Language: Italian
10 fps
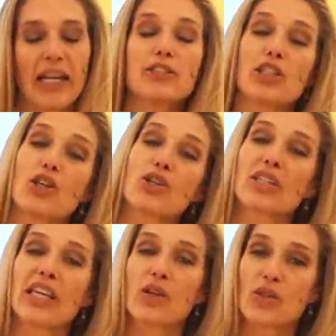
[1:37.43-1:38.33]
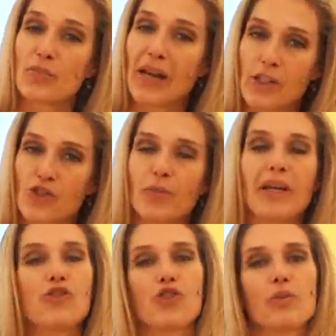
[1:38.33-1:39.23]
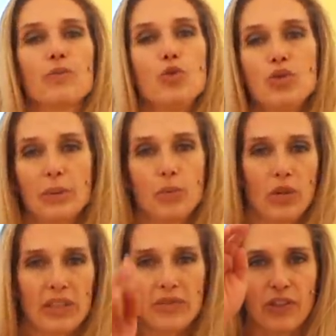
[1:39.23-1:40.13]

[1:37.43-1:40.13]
L'altra cosa, che cosa mangio? Mangio NutriBullet,